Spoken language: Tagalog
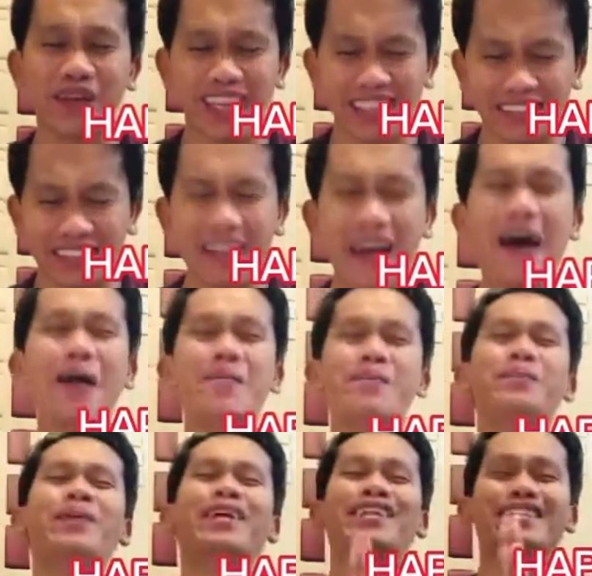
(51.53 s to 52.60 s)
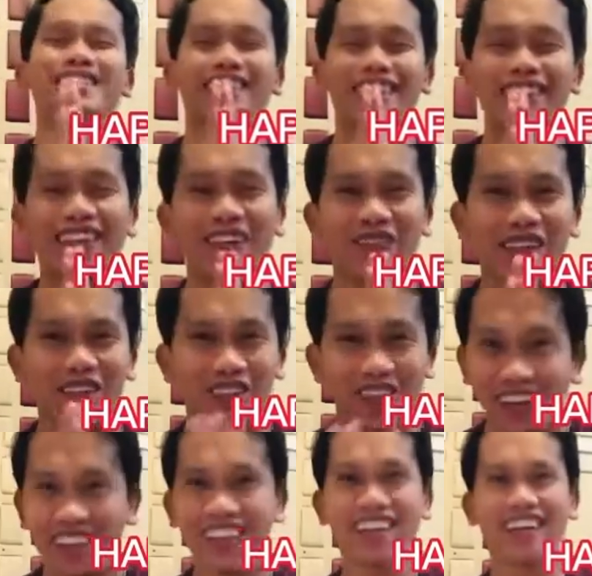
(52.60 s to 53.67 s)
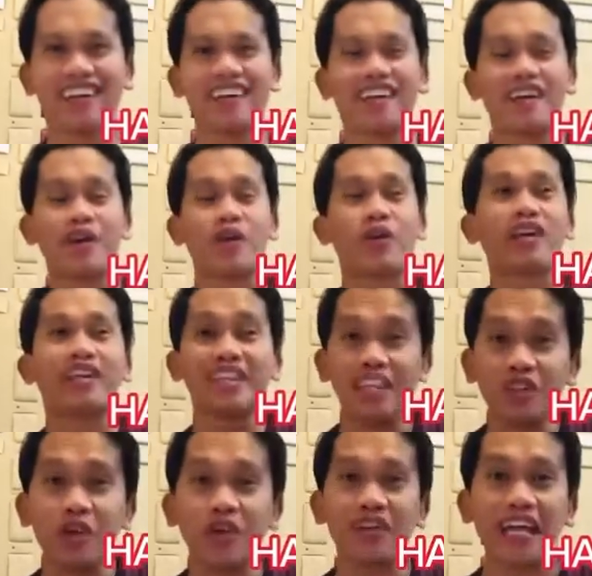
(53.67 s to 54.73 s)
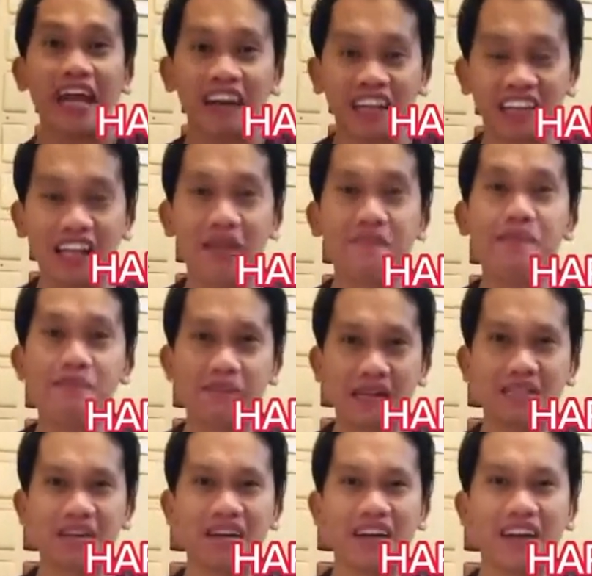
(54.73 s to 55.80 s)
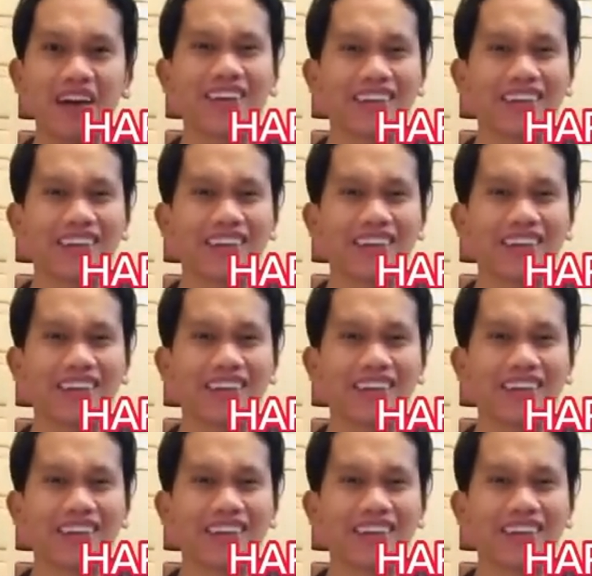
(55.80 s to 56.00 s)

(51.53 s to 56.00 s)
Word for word: Napakasaya naman nun. Hingan ko kaya kayo ng tigpipisa. Ano?